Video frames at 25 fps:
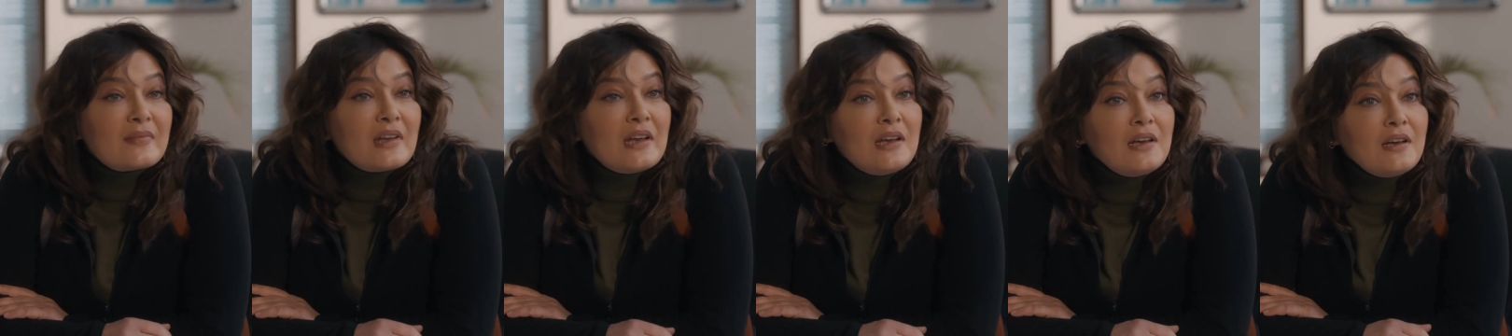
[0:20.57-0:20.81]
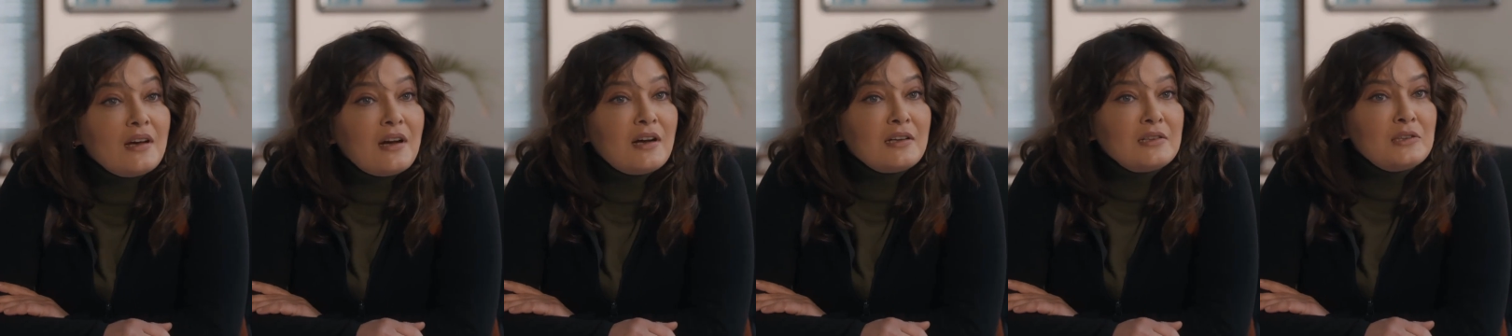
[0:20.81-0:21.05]

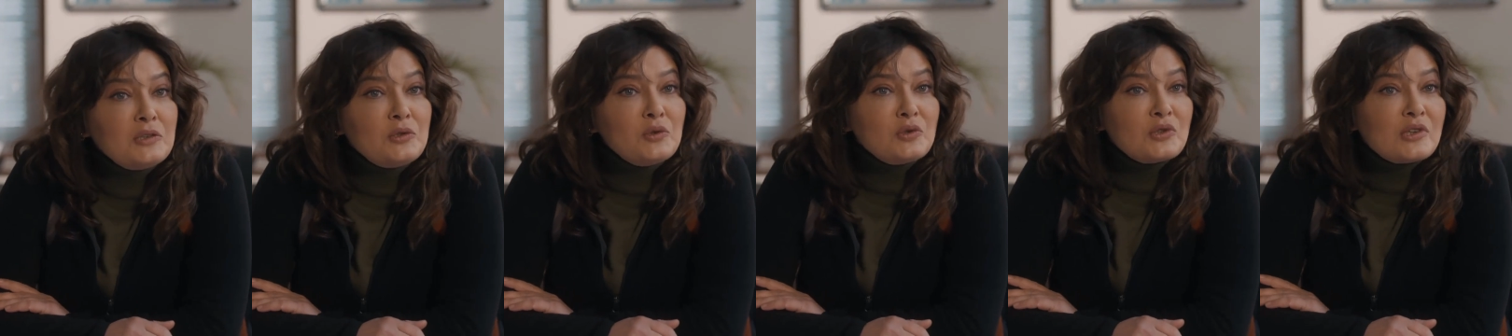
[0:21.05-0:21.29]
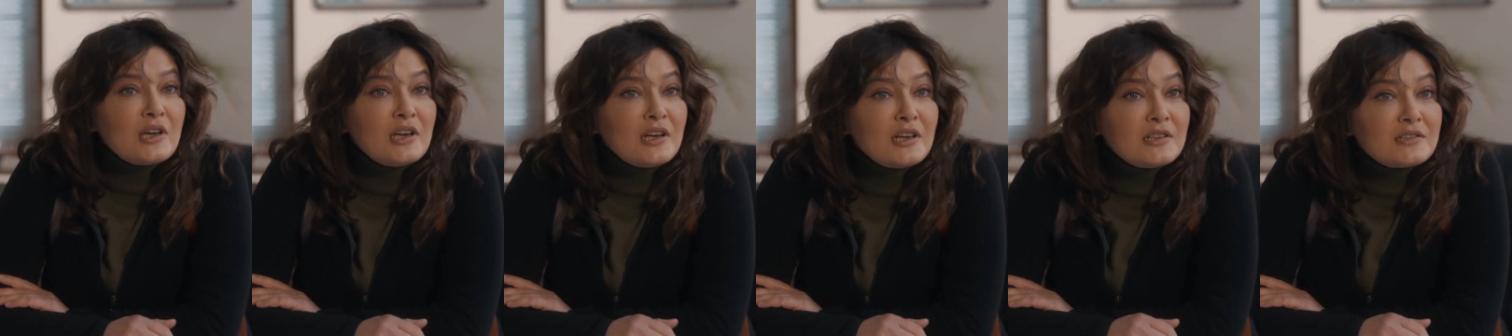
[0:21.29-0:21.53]
Ee hangi
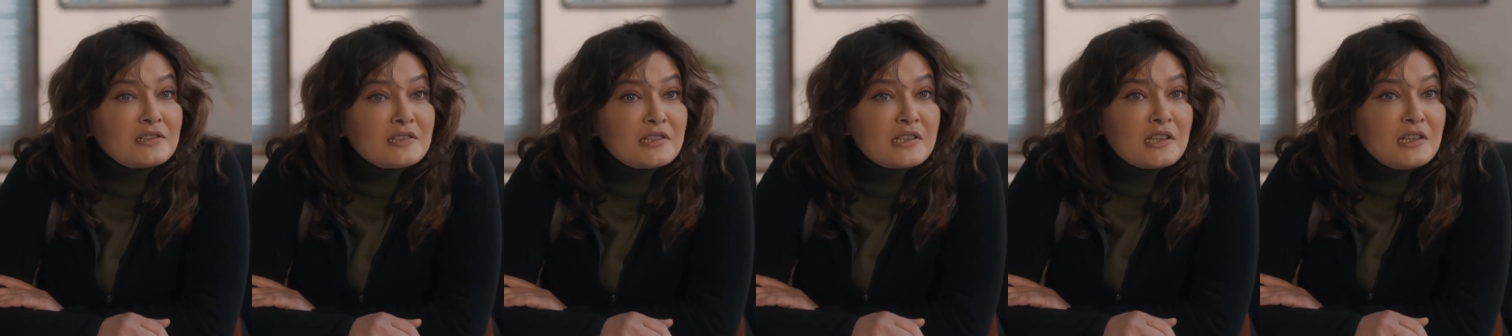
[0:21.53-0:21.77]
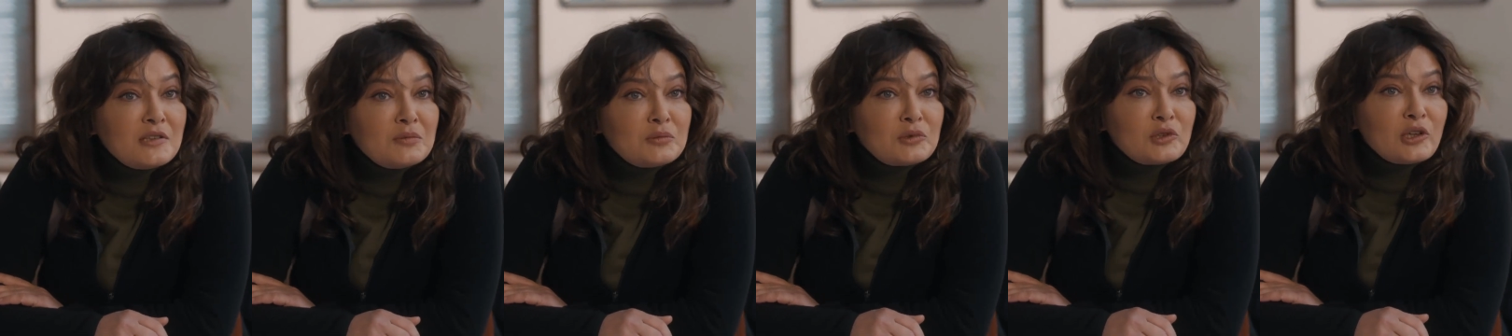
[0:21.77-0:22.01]
rüzgar attı
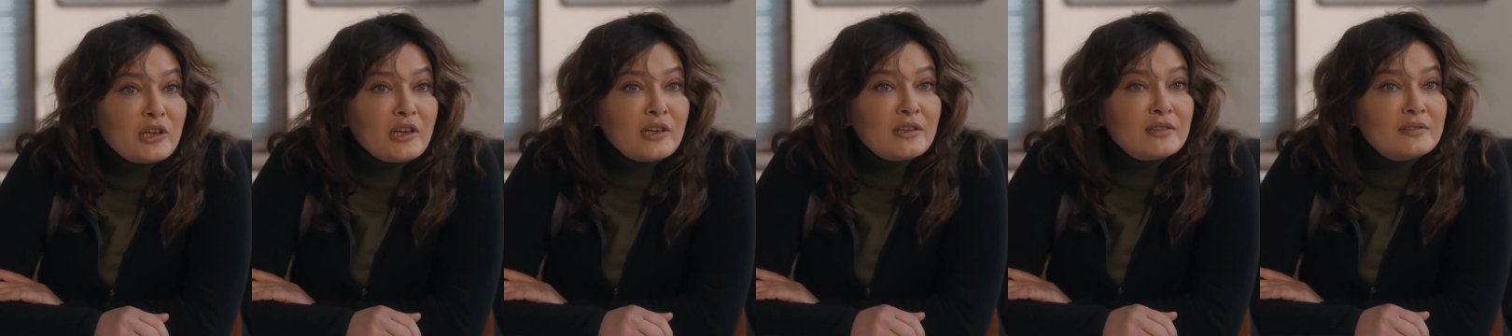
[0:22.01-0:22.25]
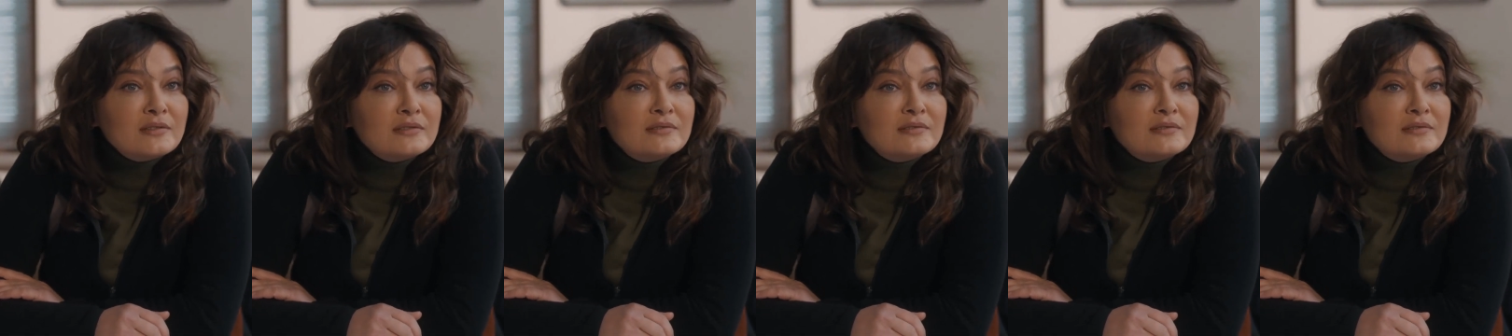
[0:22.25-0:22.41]
seni buraya?